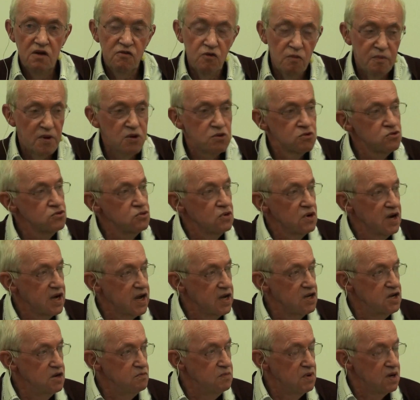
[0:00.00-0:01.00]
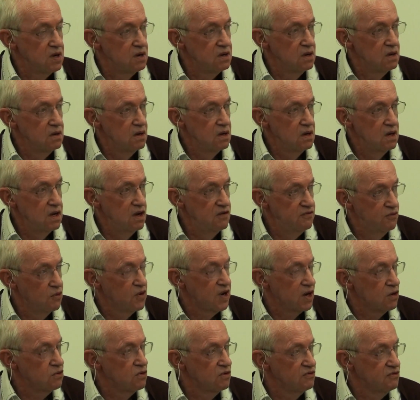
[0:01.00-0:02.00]
il ne faut pas toujours réanimer. Il
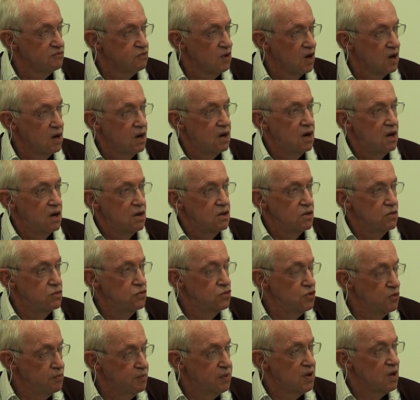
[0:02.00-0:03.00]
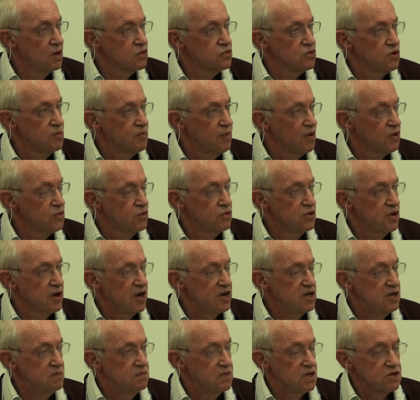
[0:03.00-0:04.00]
faut quelquefois ne pas entreprendre une
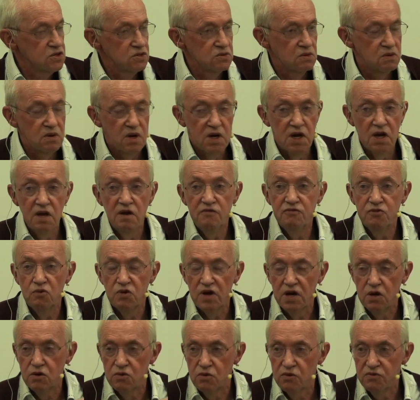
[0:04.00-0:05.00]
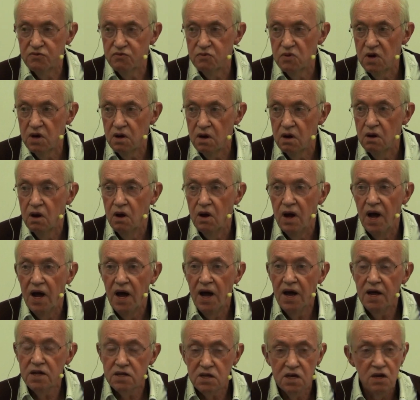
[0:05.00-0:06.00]
réanimation et il faut quelquefois
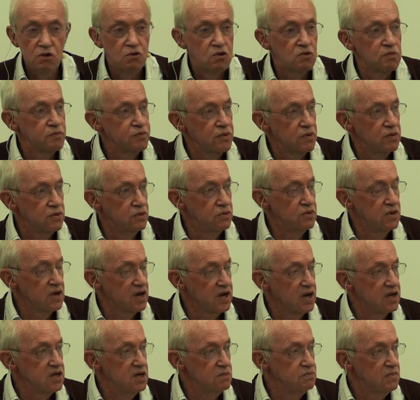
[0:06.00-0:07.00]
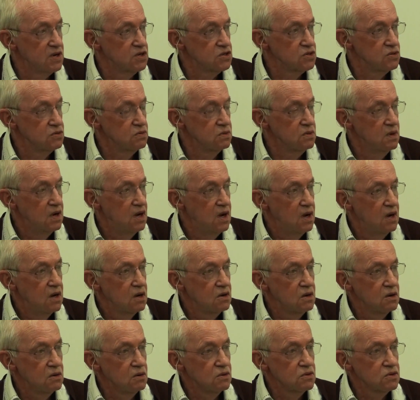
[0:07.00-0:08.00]
interrompre une réanimation
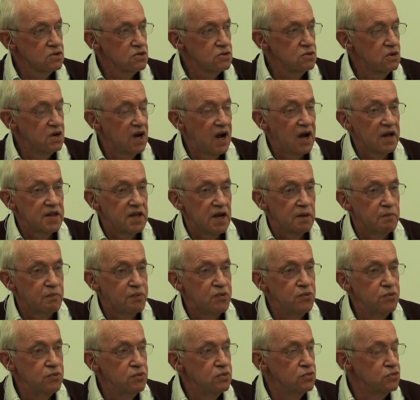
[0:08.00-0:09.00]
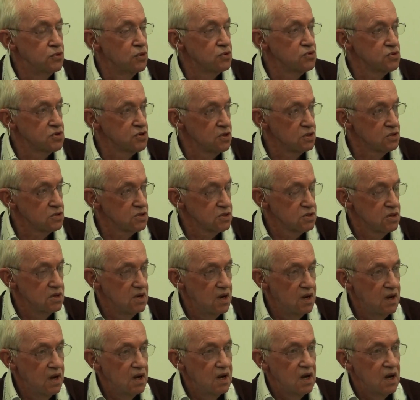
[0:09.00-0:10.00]
quand cela n'a plus de sens.
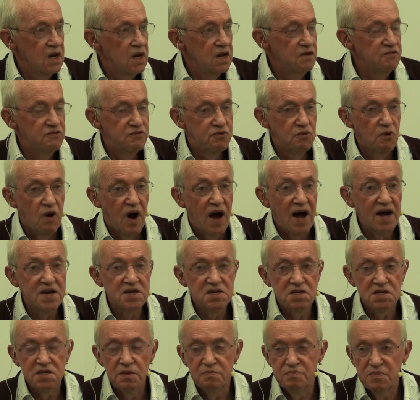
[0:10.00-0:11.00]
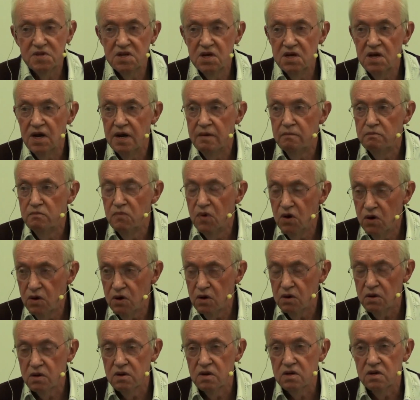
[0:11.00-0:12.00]
Il faut accepter la
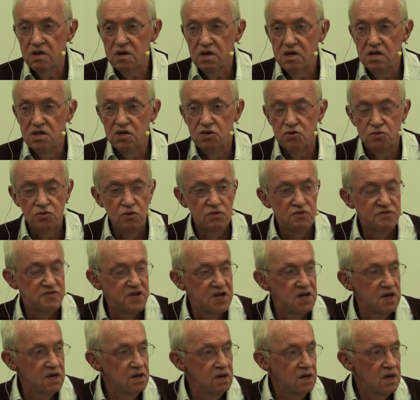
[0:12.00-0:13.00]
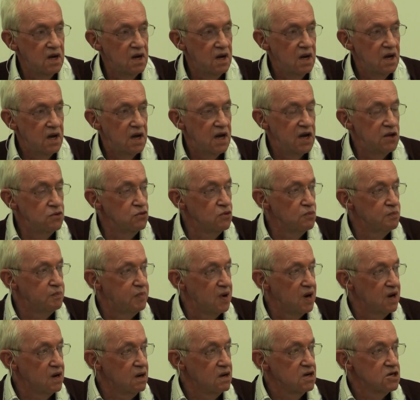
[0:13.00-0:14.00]
mort qui survient et non
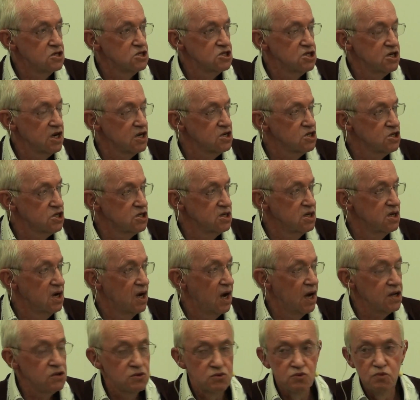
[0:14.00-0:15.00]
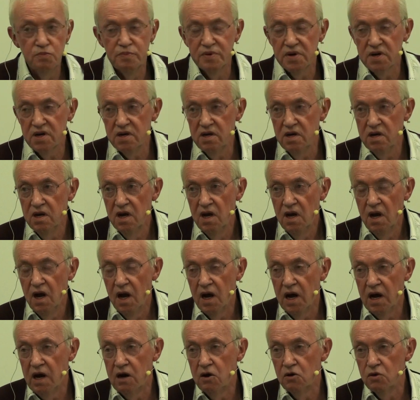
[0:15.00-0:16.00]
pas chercher à tout prix
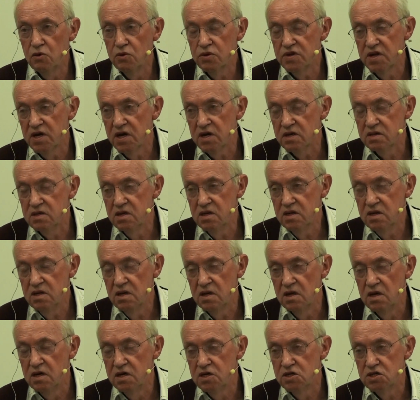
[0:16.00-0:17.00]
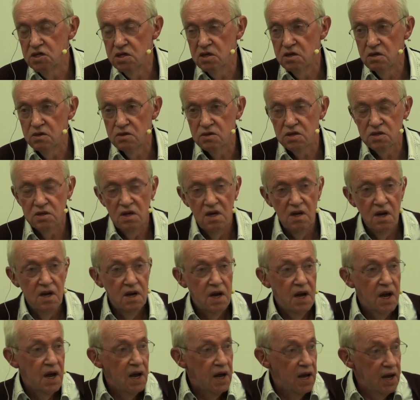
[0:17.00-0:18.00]
à en retarder l'échéance.
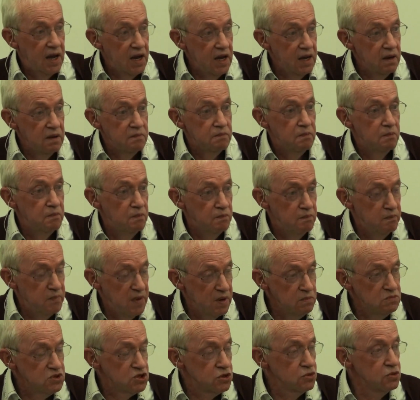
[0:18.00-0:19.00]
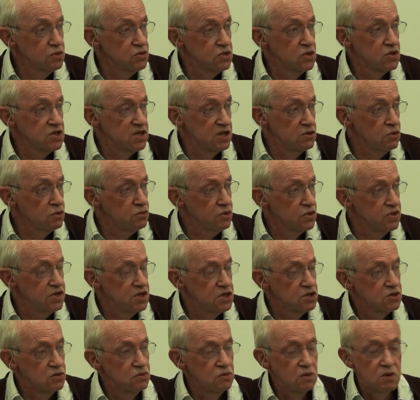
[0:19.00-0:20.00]
Et même chose, dans un autre
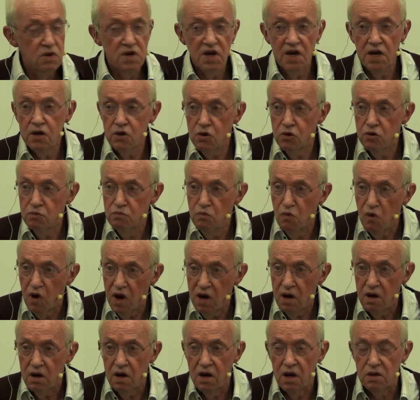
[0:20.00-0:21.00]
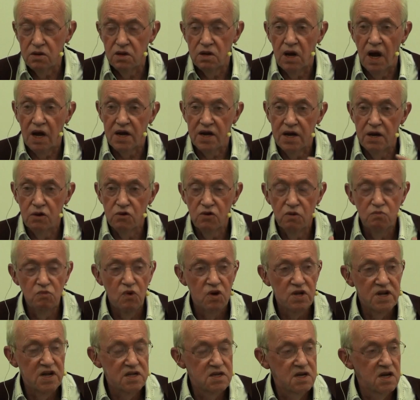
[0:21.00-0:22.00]
discours, quelques mois, à quelques
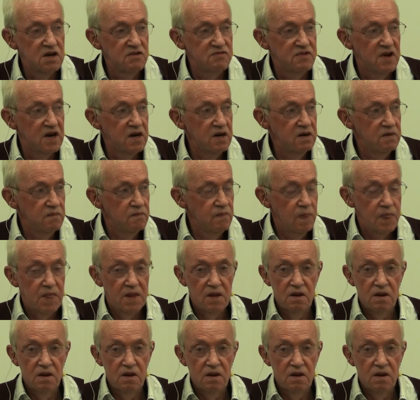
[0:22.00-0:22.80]
mois d'intervalle,